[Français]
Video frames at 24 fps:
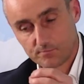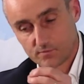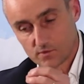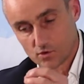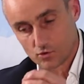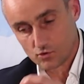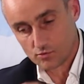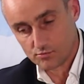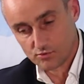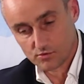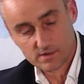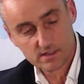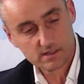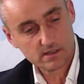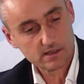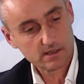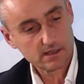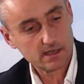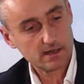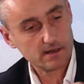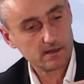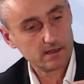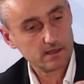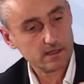le bon
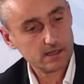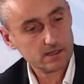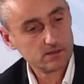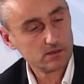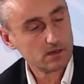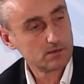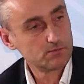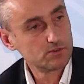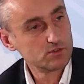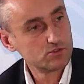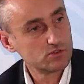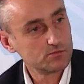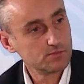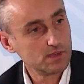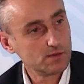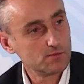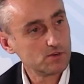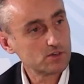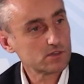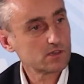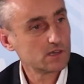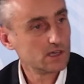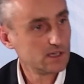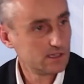matériel est dans la bonne
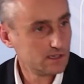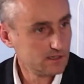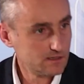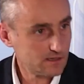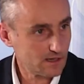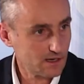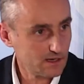semi-remorque et qui sera